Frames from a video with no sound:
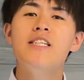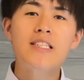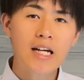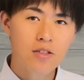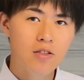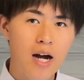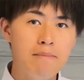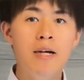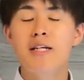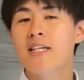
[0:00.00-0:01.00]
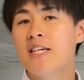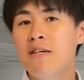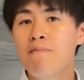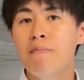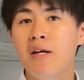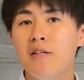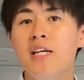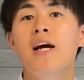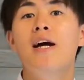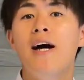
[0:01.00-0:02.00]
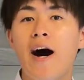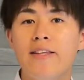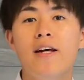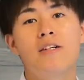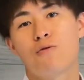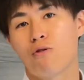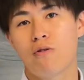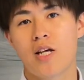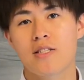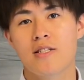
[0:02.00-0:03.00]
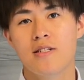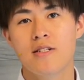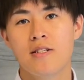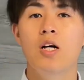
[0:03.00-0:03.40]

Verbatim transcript: ひたすら勤勉に働くことです。